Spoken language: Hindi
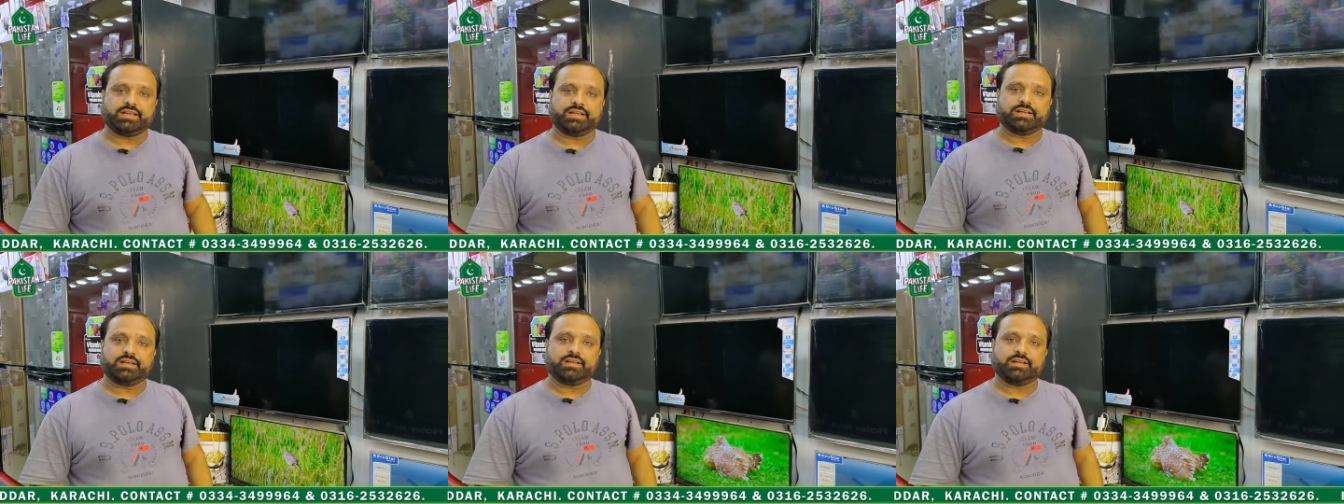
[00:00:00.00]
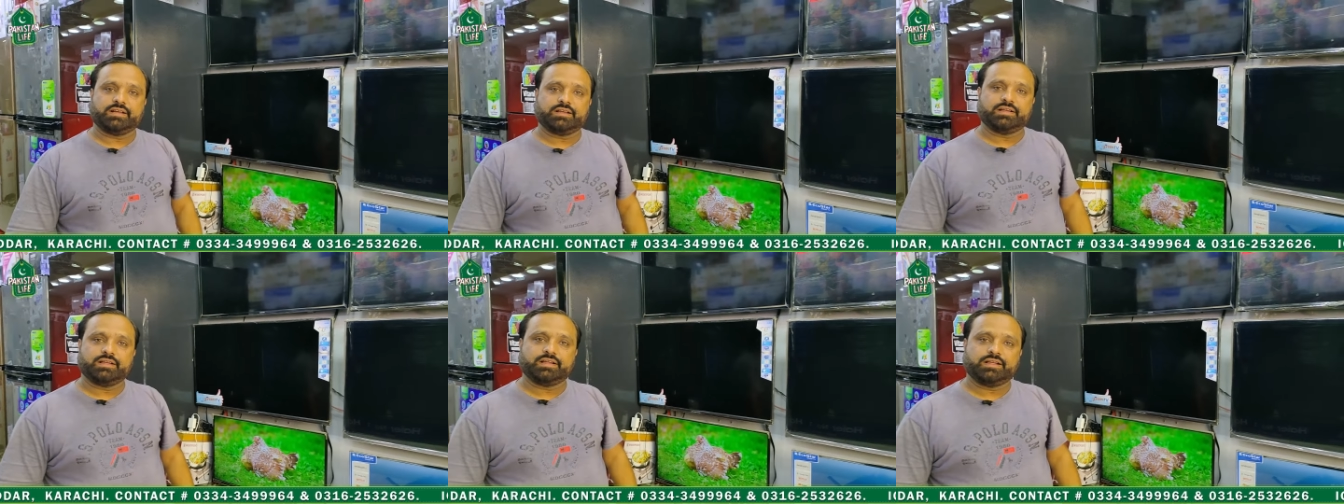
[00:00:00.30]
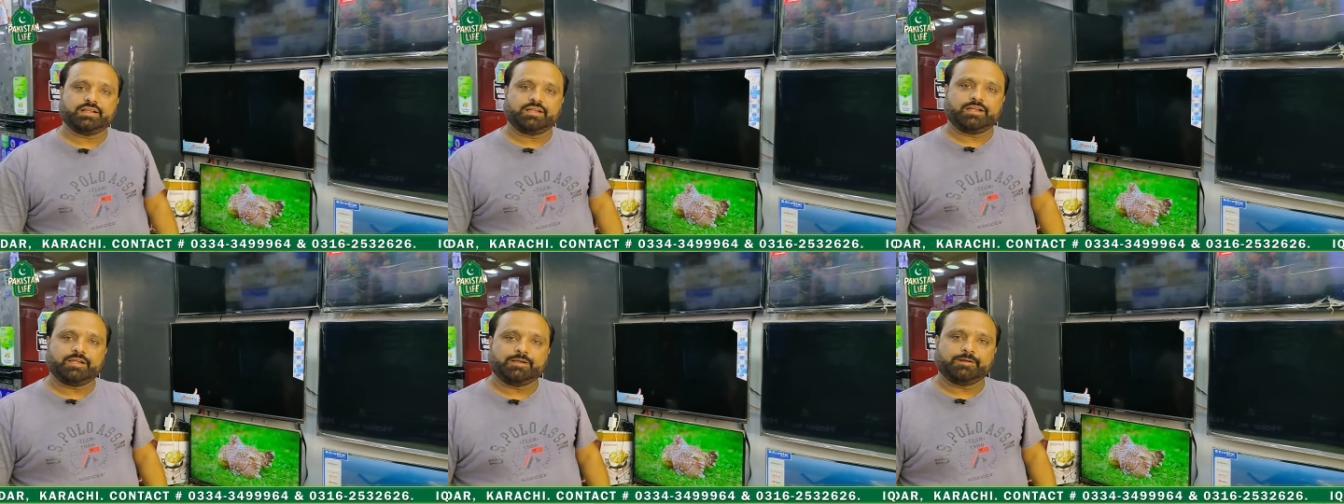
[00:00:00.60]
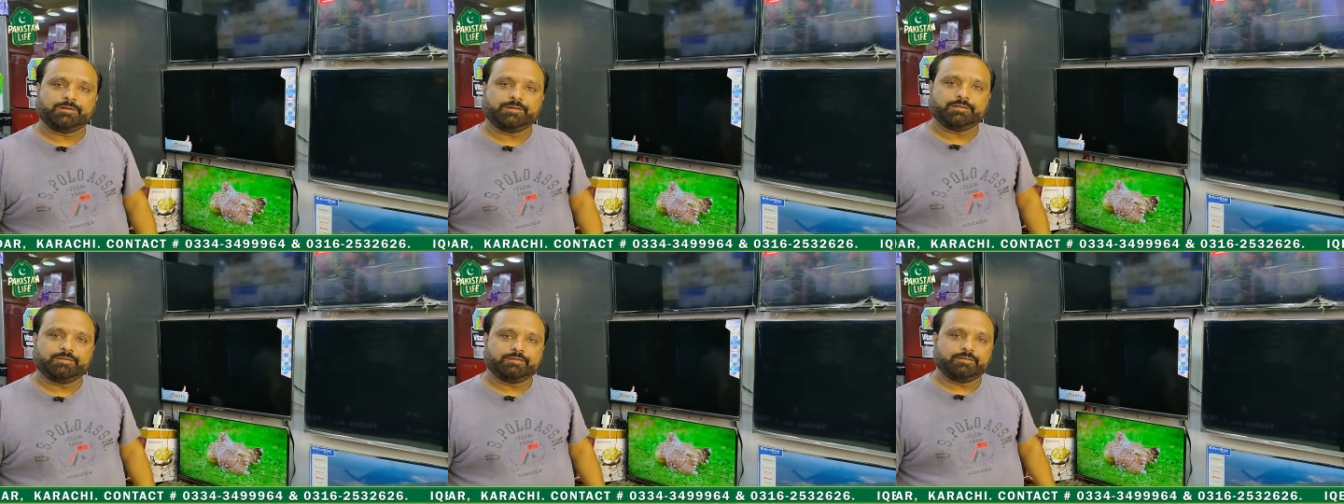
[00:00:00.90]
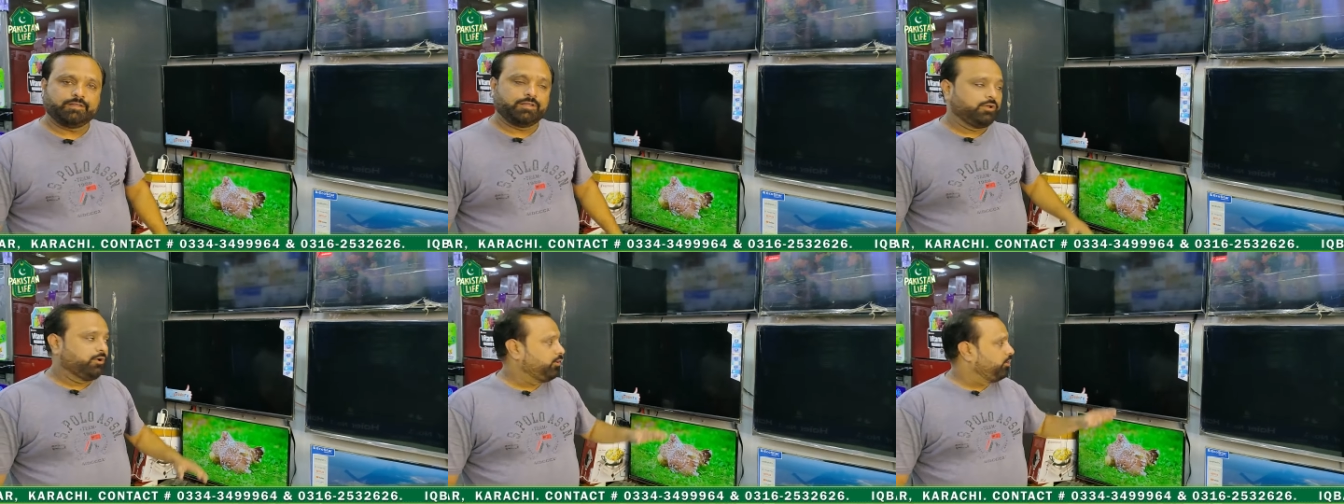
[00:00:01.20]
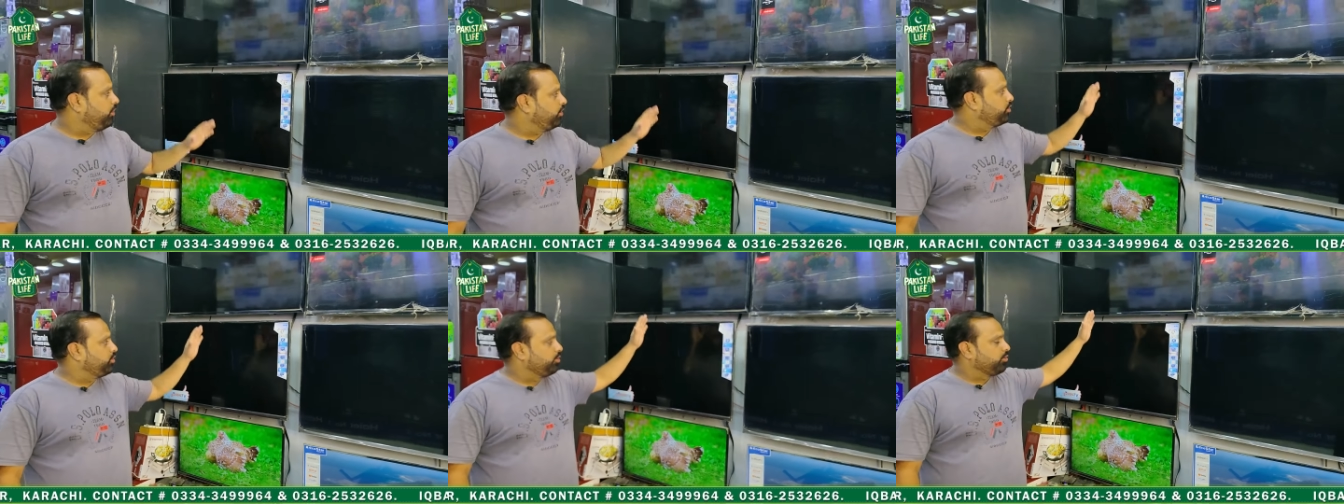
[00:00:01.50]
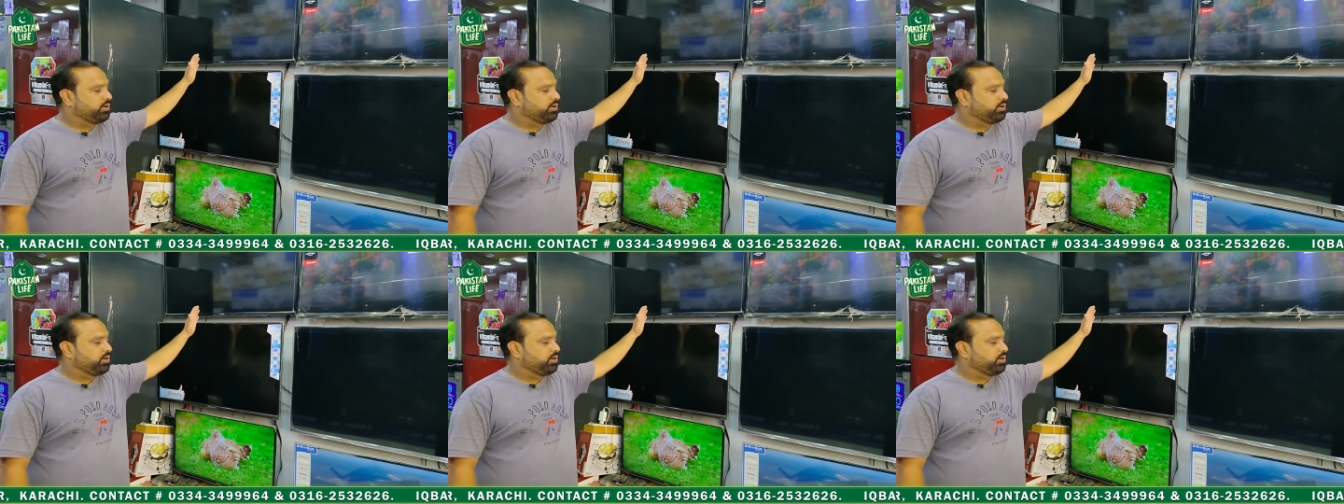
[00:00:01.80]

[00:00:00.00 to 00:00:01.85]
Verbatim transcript: ज़बरदस्त यार और क्या चाहिए भाई और जो